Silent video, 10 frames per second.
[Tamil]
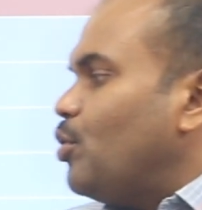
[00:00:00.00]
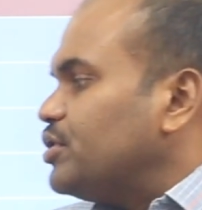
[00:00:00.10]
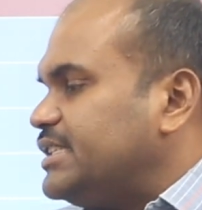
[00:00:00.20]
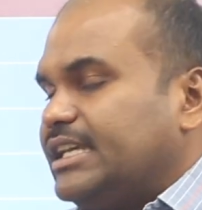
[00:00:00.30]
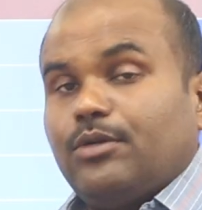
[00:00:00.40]

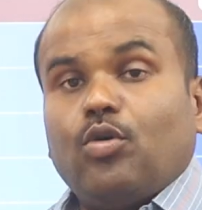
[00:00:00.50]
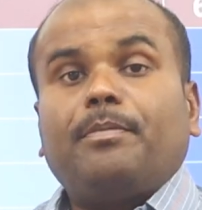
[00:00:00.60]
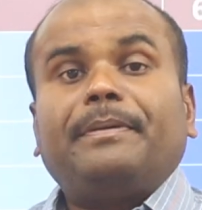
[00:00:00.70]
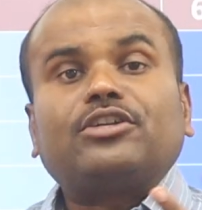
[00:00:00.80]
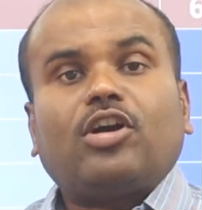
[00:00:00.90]
ஓசி
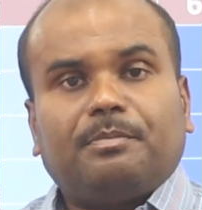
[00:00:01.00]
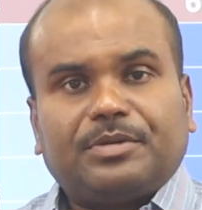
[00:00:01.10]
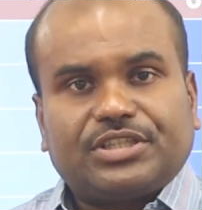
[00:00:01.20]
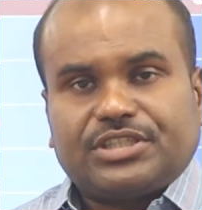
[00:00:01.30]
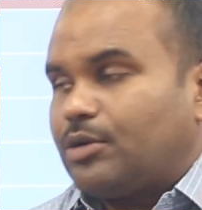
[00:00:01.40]
ஓப்பன்
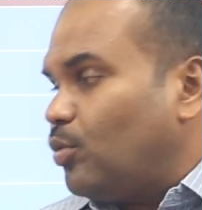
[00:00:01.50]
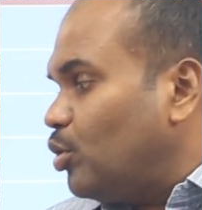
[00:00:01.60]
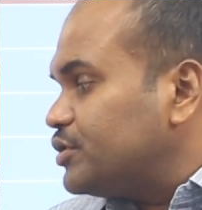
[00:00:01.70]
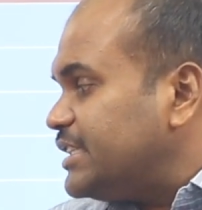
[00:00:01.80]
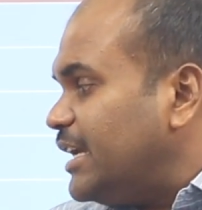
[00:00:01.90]
காம்படிஷன்
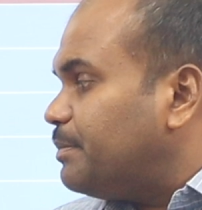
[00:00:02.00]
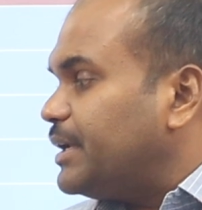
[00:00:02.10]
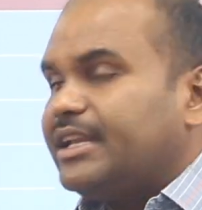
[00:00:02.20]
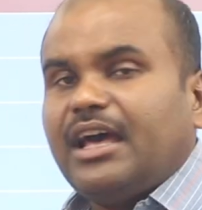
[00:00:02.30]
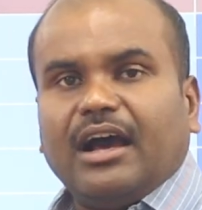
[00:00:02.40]
ஓசி
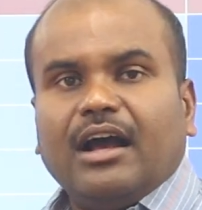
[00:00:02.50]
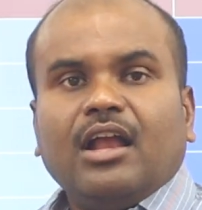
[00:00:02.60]
அப்படின்னா